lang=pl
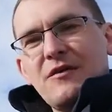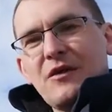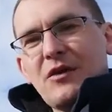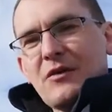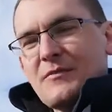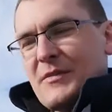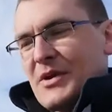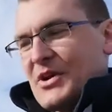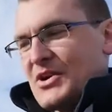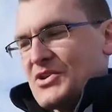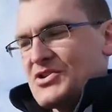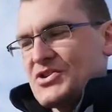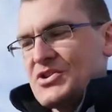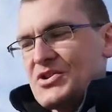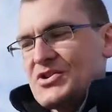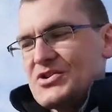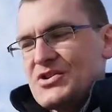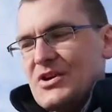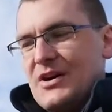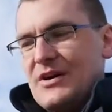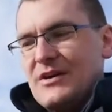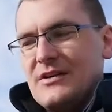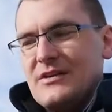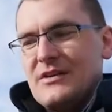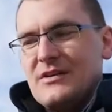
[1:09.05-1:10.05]
formie
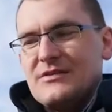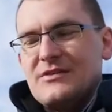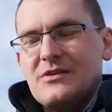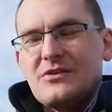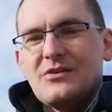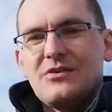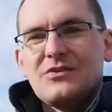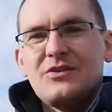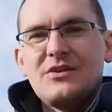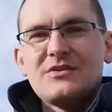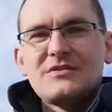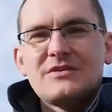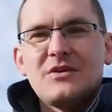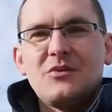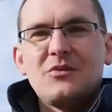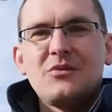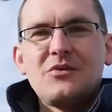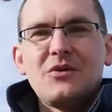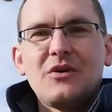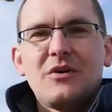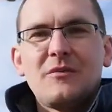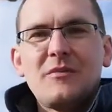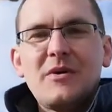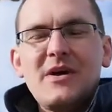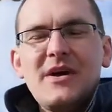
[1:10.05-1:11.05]
krzyża i dlatego nie
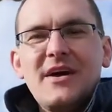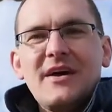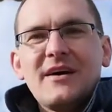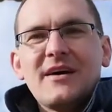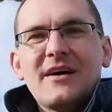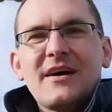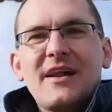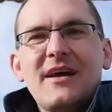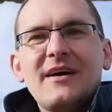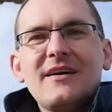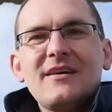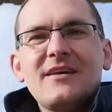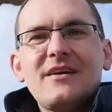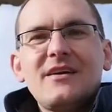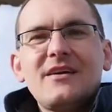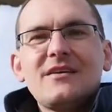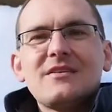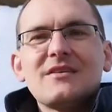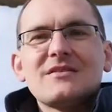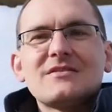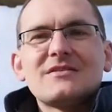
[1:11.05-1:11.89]
całują ręki,